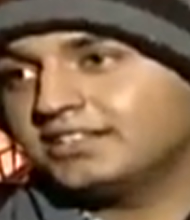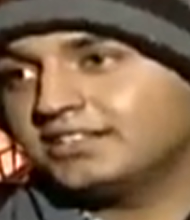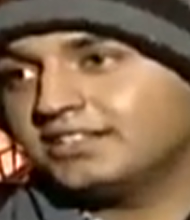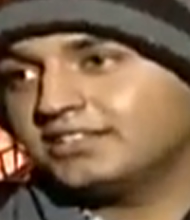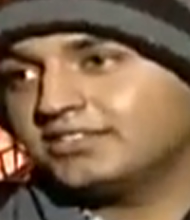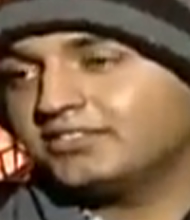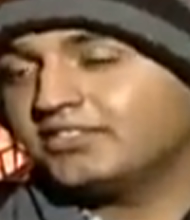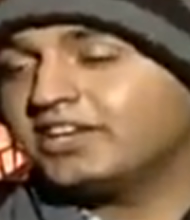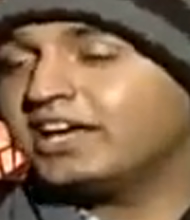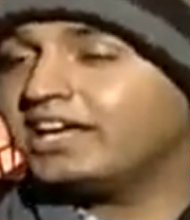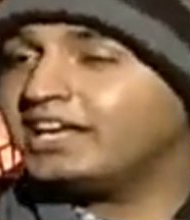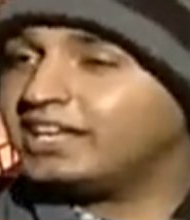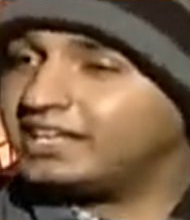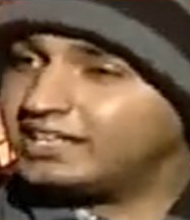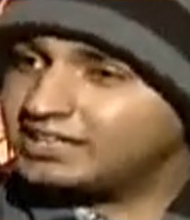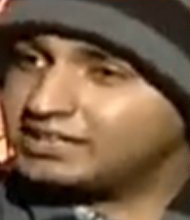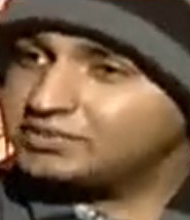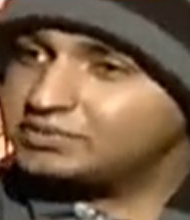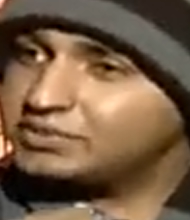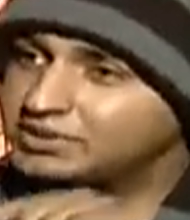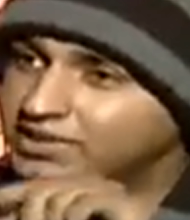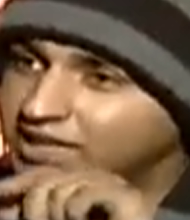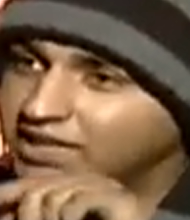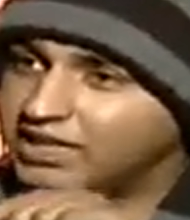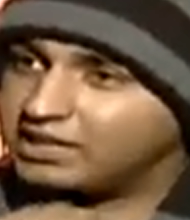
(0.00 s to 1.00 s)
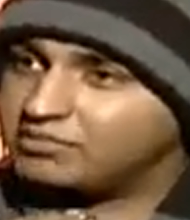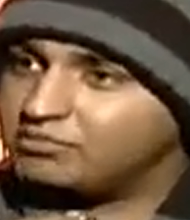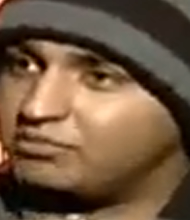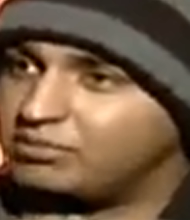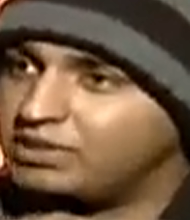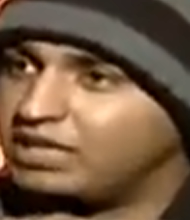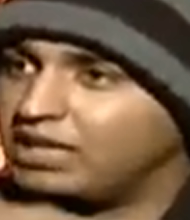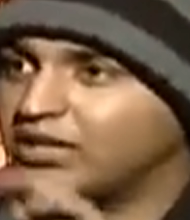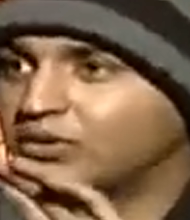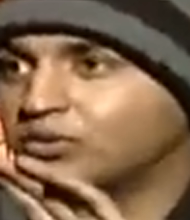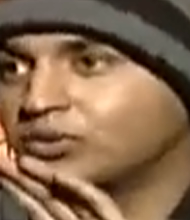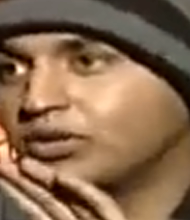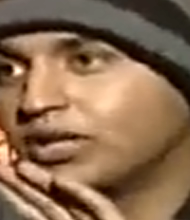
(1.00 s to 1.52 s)
فهل أنت متقبل
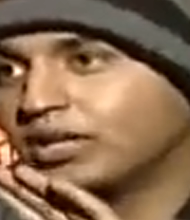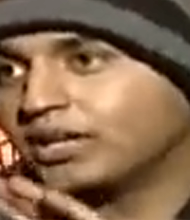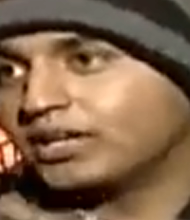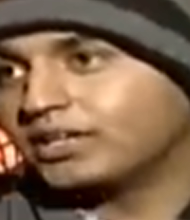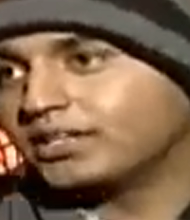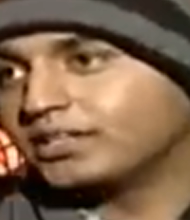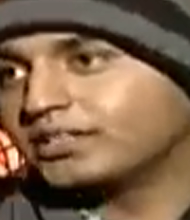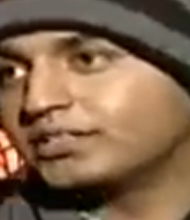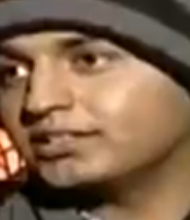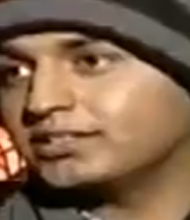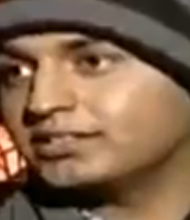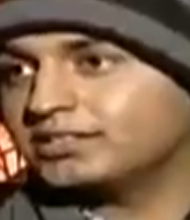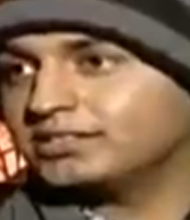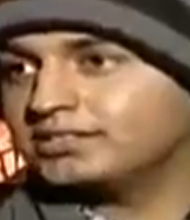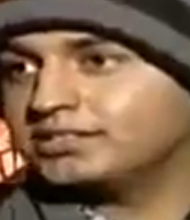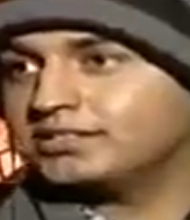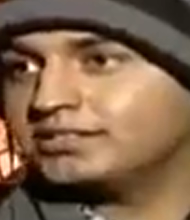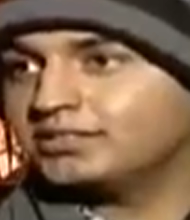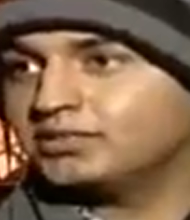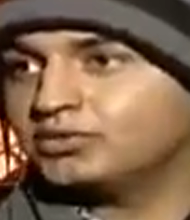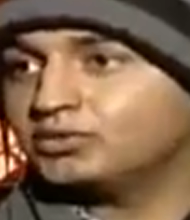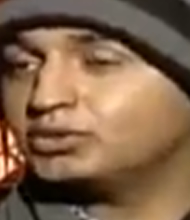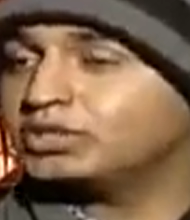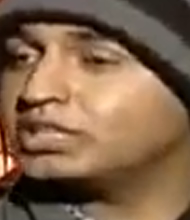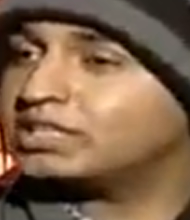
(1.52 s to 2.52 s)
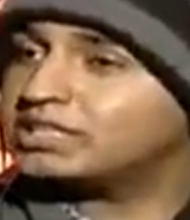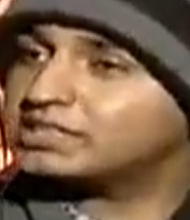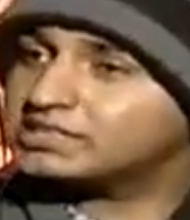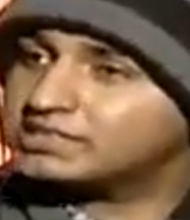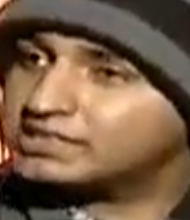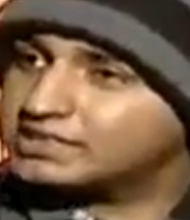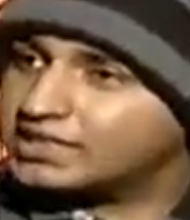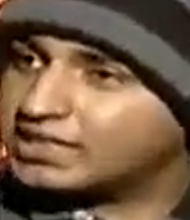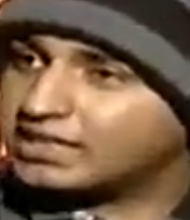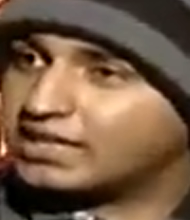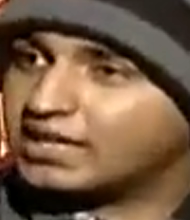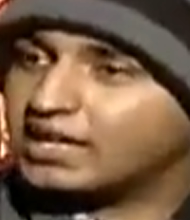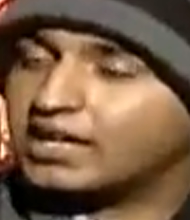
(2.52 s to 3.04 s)
أو لا وترى
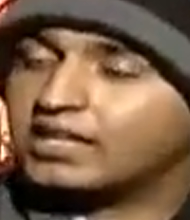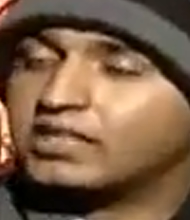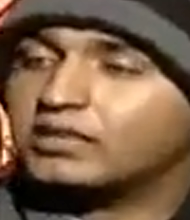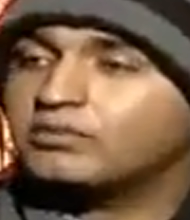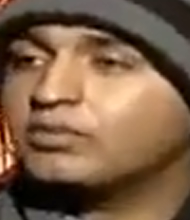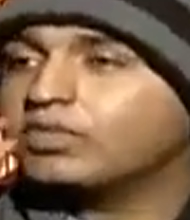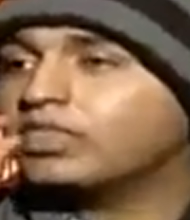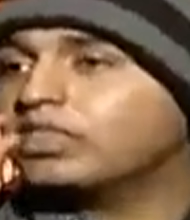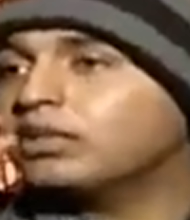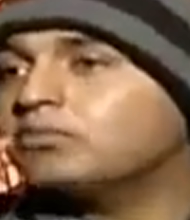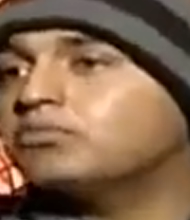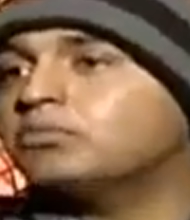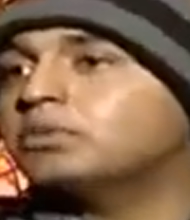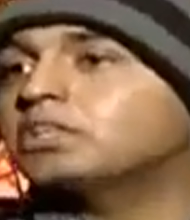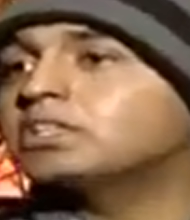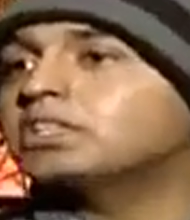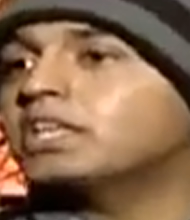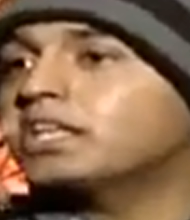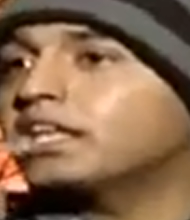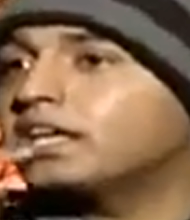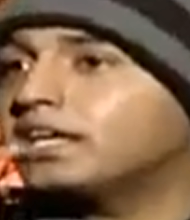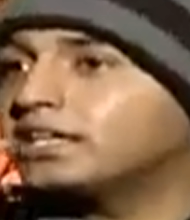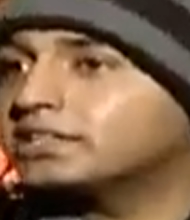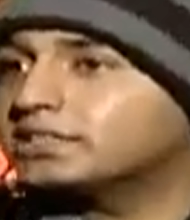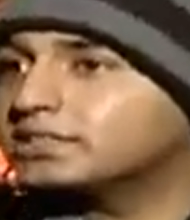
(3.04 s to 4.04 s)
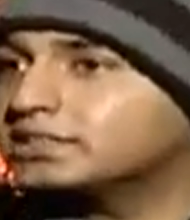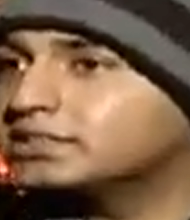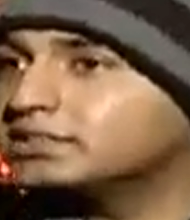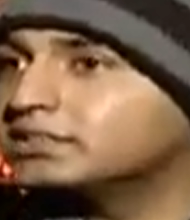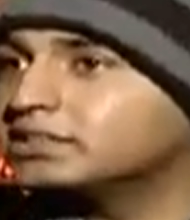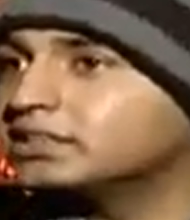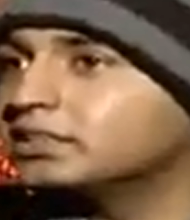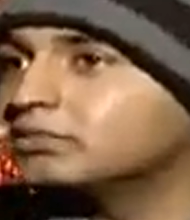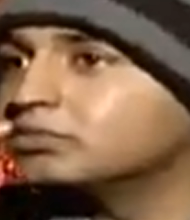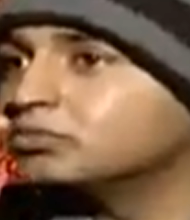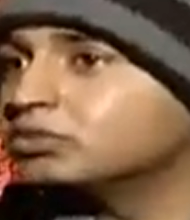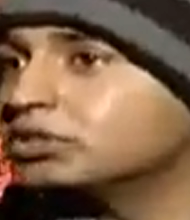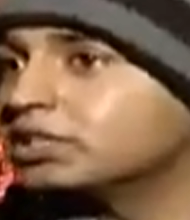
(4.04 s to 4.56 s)
السيجارة هذه من ثمك طلعت أنت يا
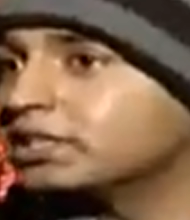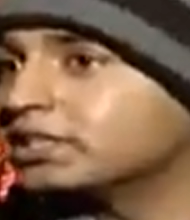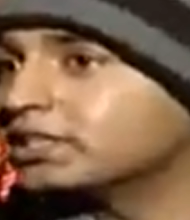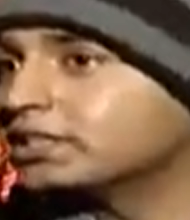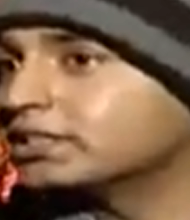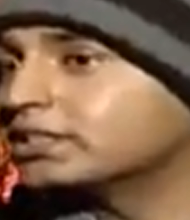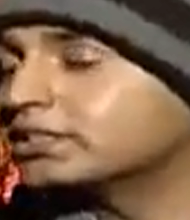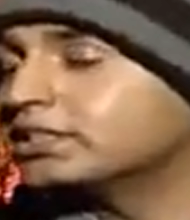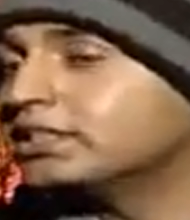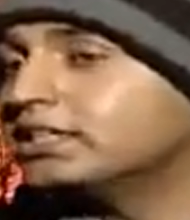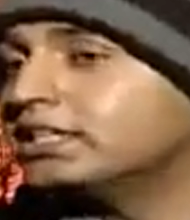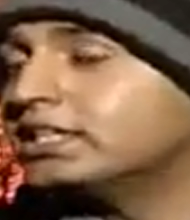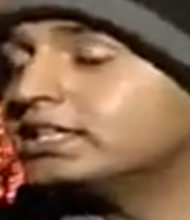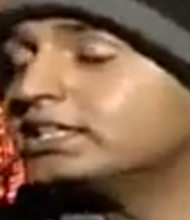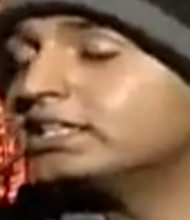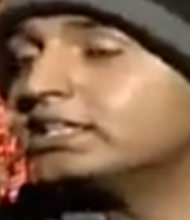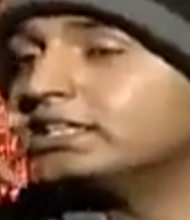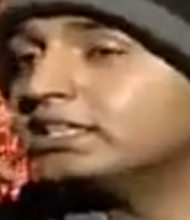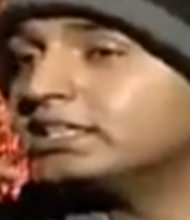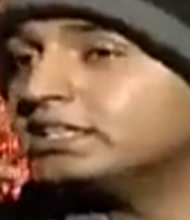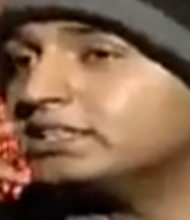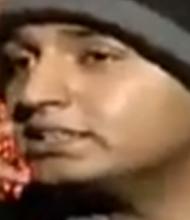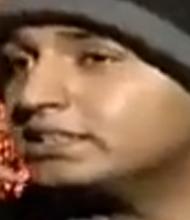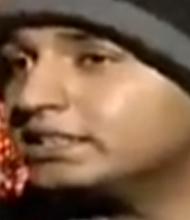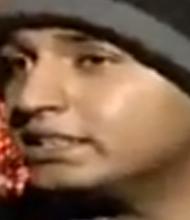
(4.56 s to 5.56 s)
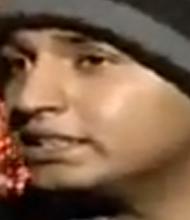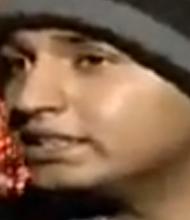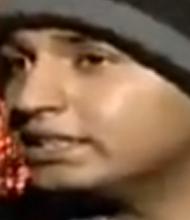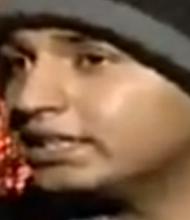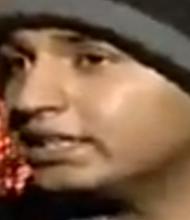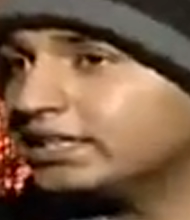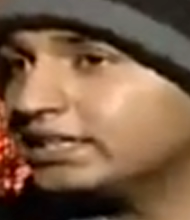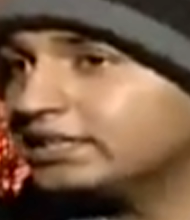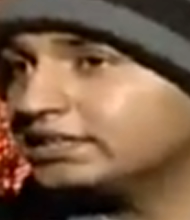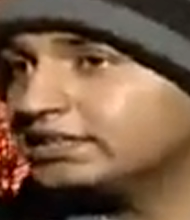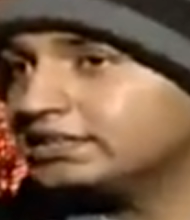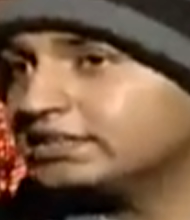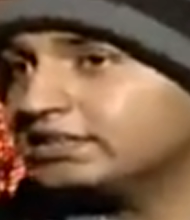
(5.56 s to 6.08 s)
مدخن يعني أنت اللي
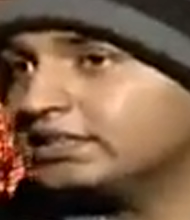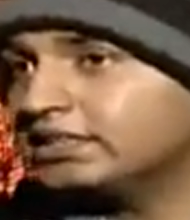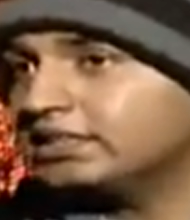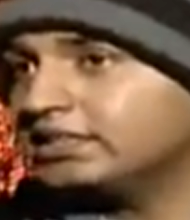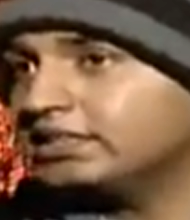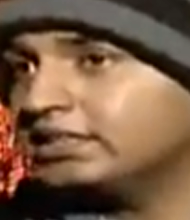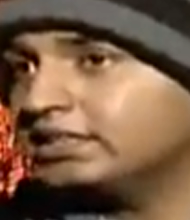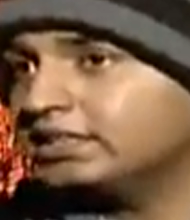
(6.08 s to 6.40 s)
دخنتها